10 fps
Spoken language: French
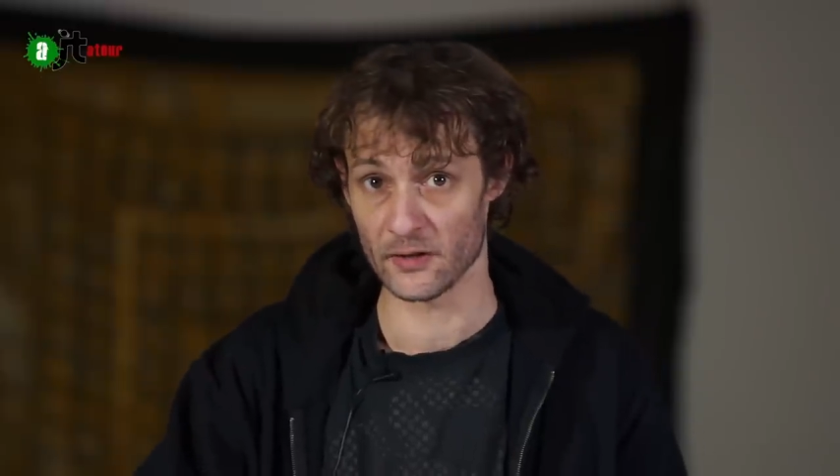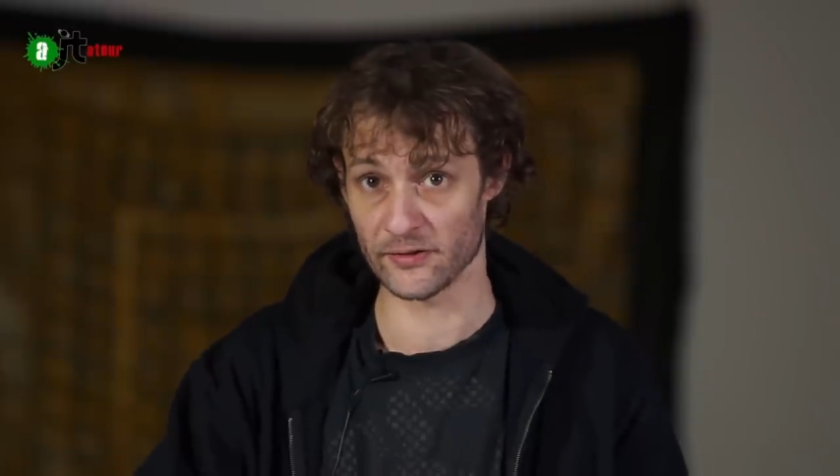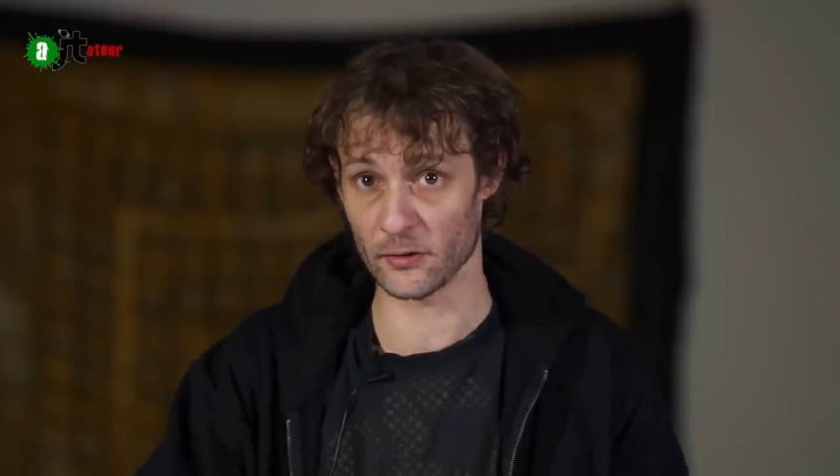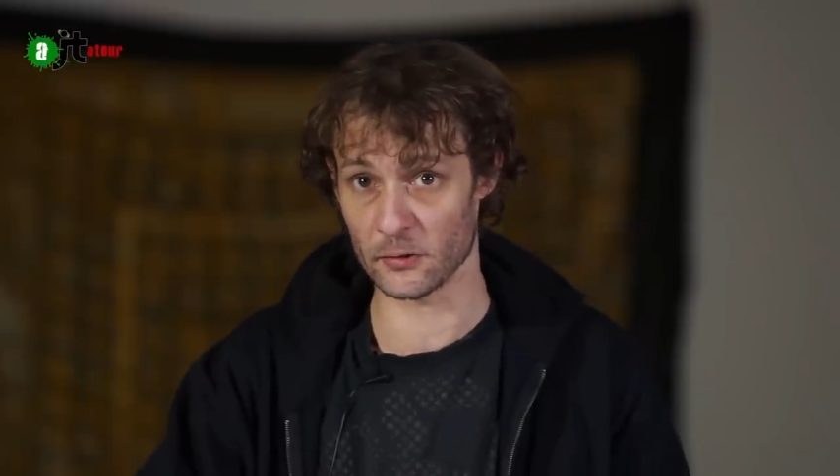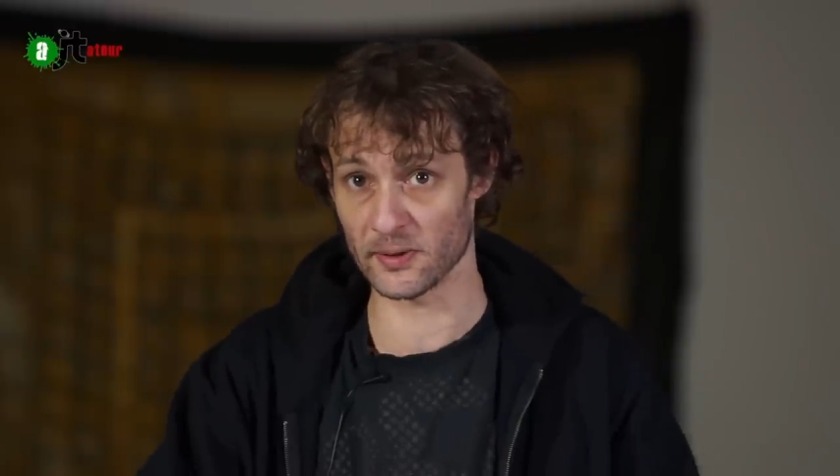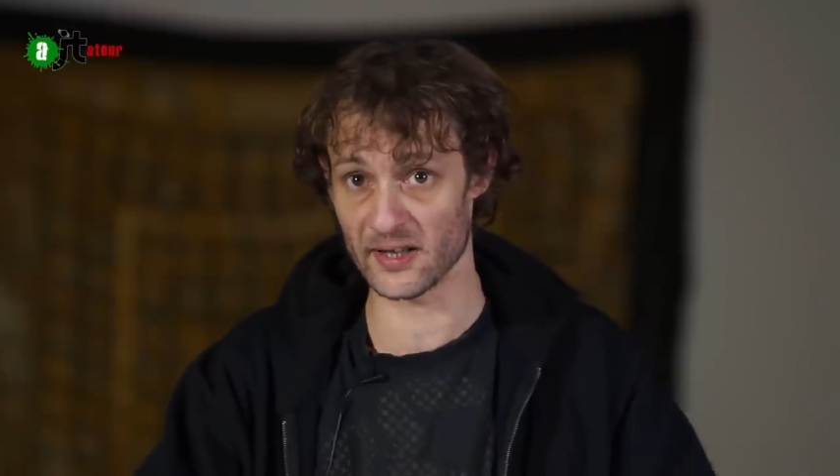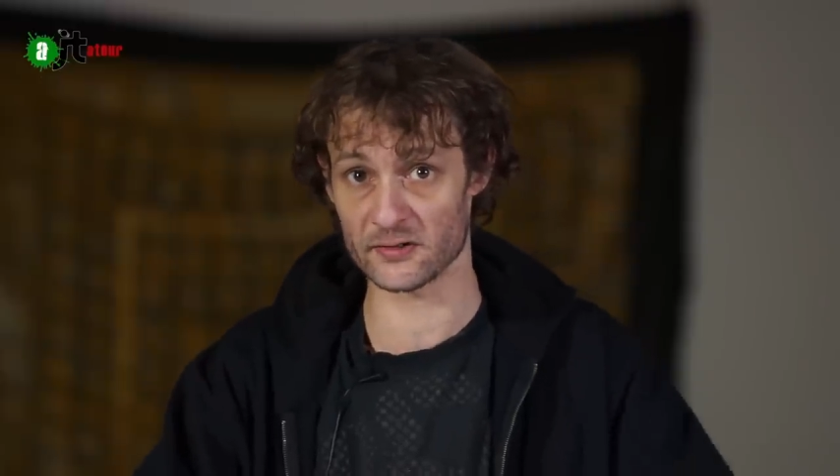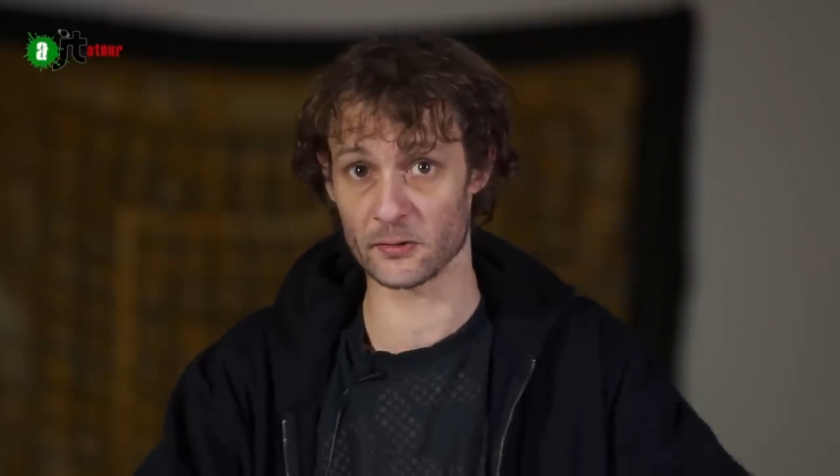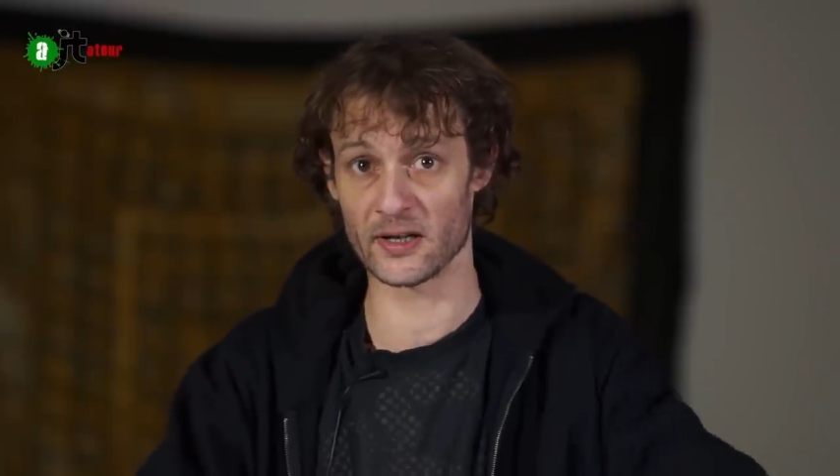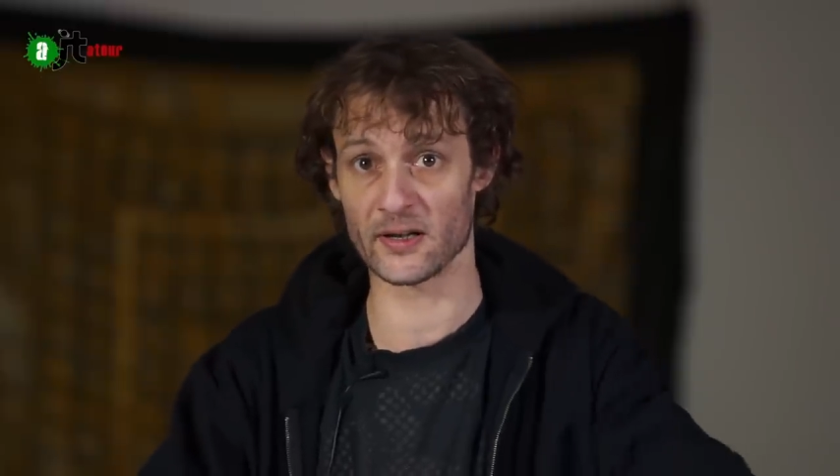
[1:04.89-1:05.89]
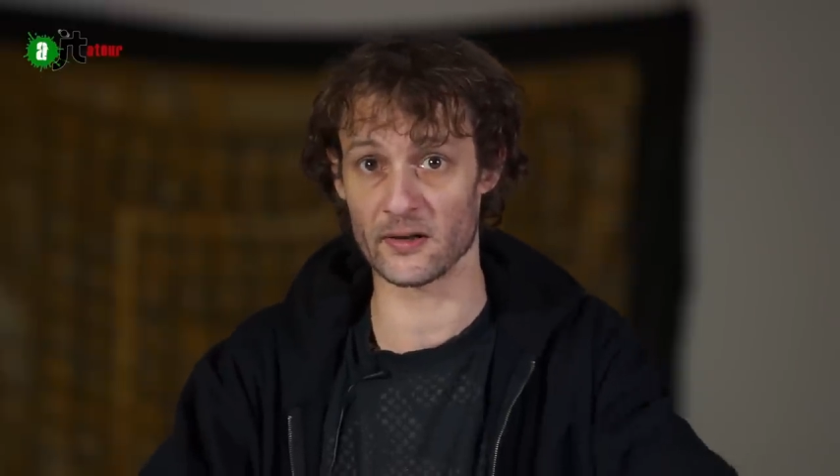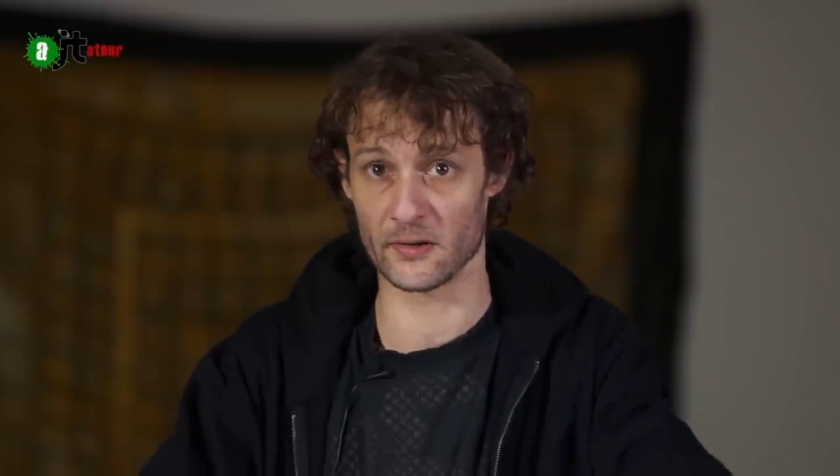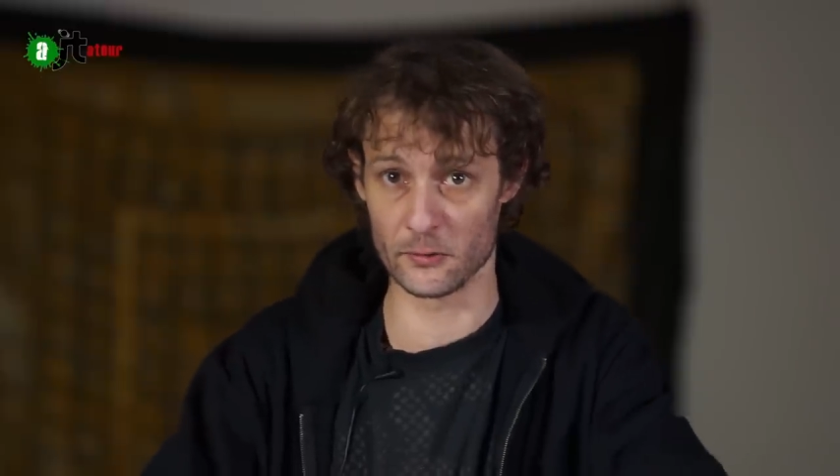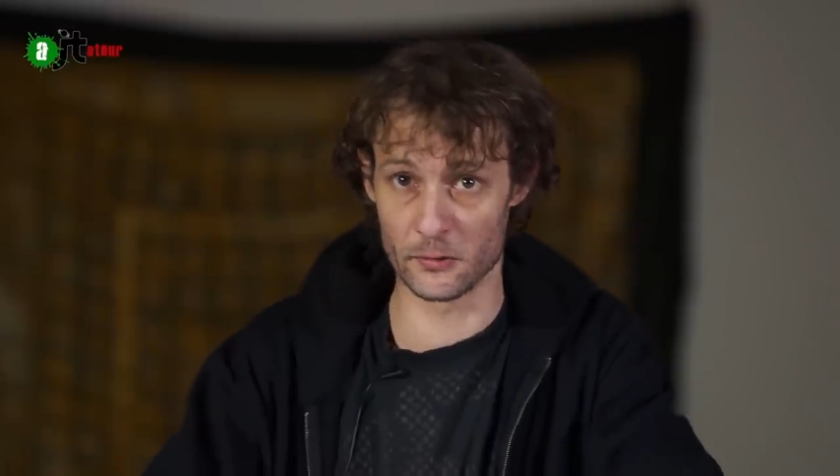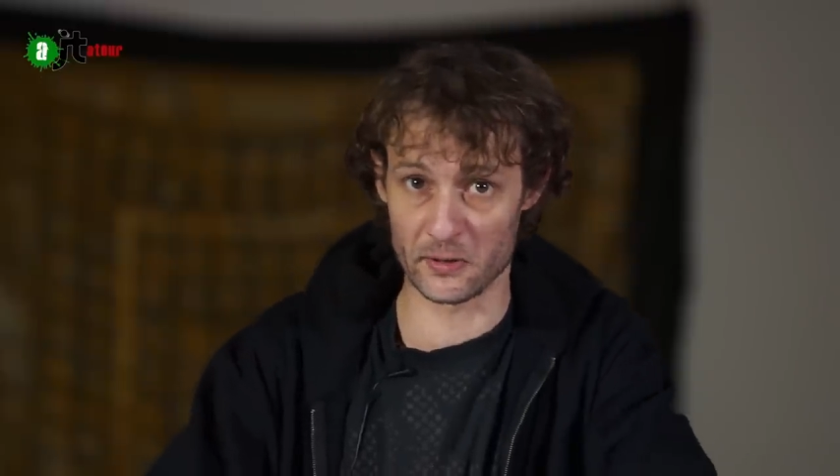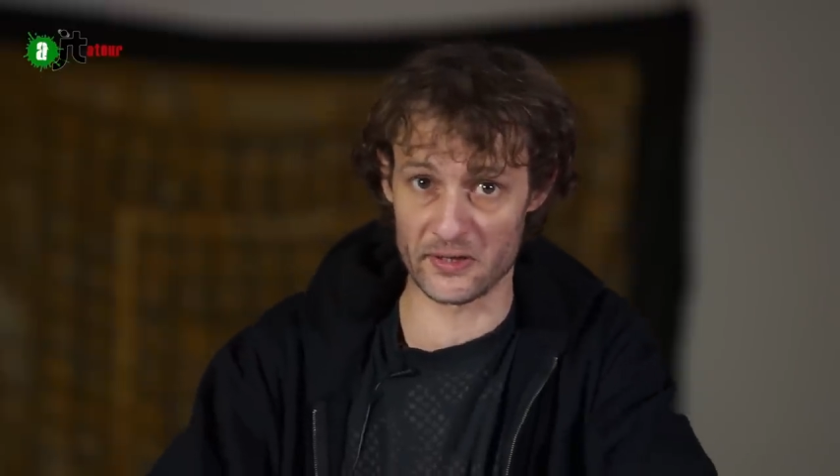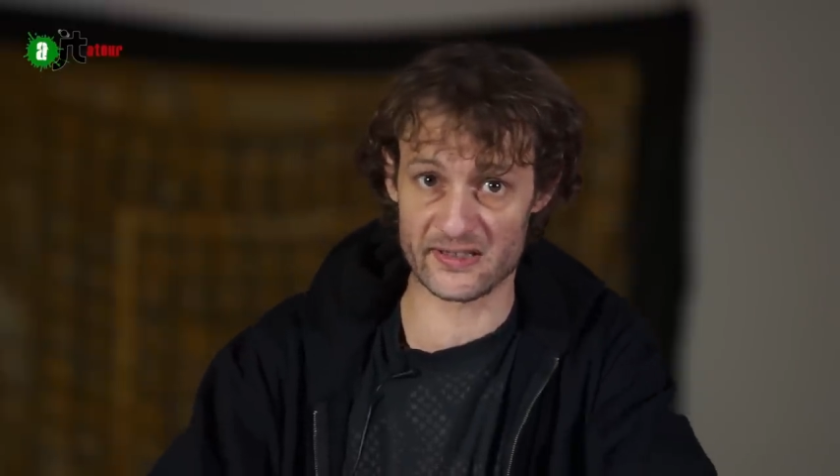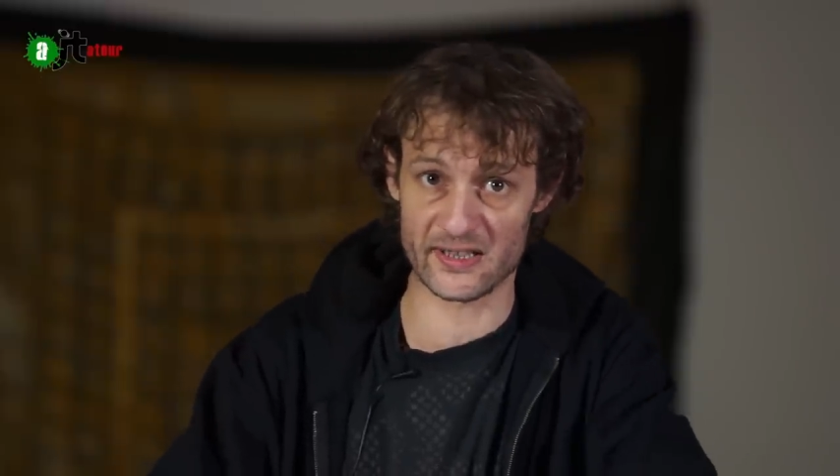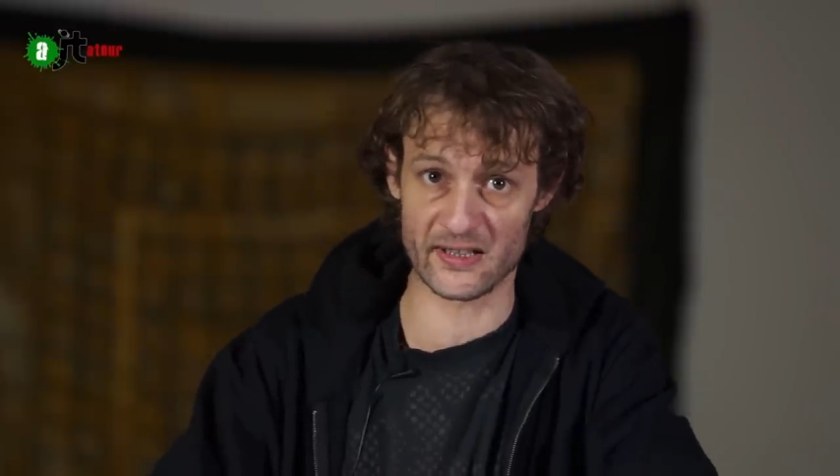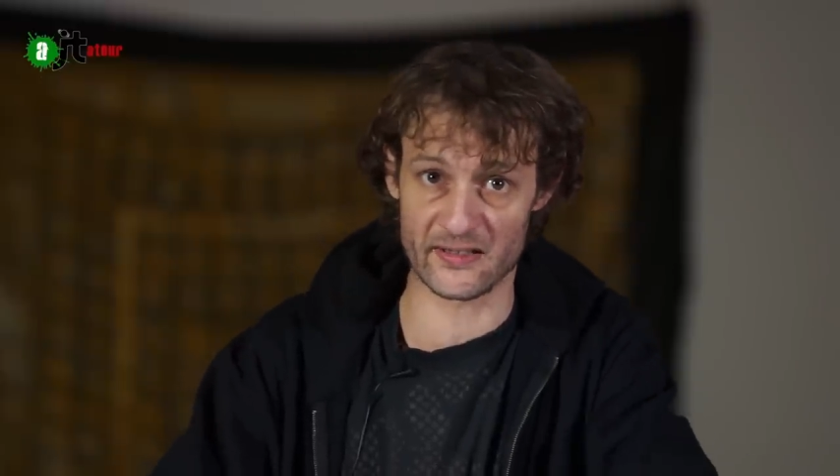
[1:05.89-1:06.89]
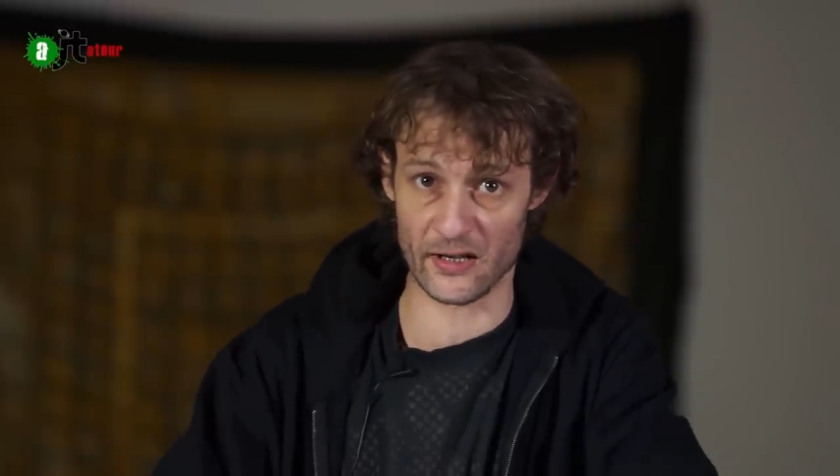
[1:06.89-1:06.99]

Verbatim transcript: Franck Brinzolard, le policier qui